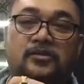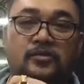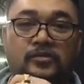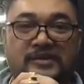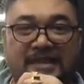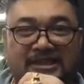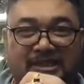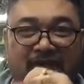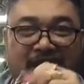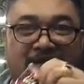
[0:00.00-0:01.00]
two
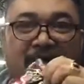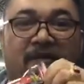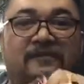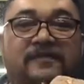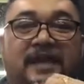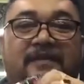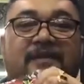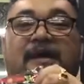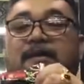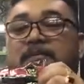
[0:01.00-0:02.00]
sachets of
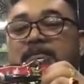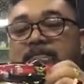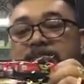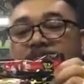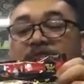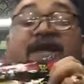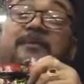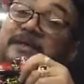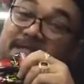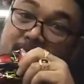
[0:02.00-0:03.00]
Vietnam
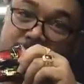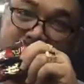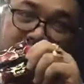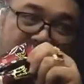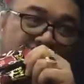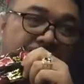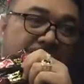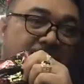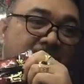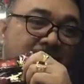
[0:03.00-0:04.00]
Vietnamese coffee.
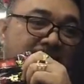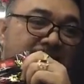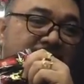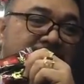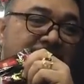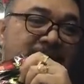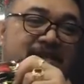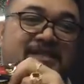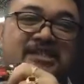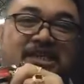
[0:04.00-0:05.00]
Okay. This
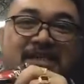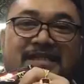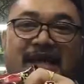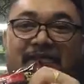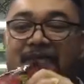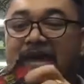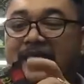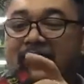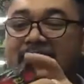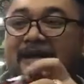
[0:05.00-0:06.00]
is G7.
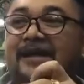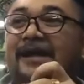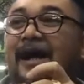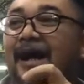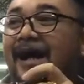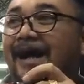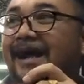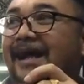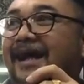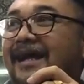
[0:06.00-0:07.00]
Uh,
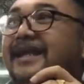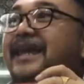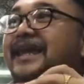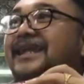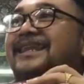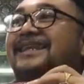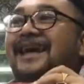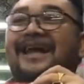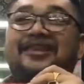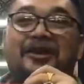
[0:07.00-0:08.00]
ah, hindi ka lang
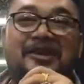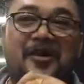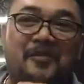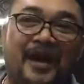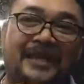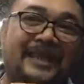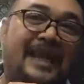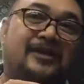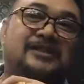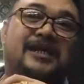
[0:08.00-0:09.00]
dito adlaw
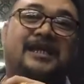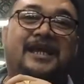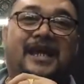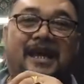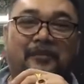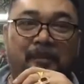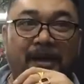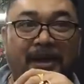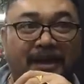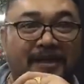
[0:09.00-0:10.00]
makatilaw sa ininga
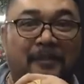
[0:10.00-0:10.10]
kape kay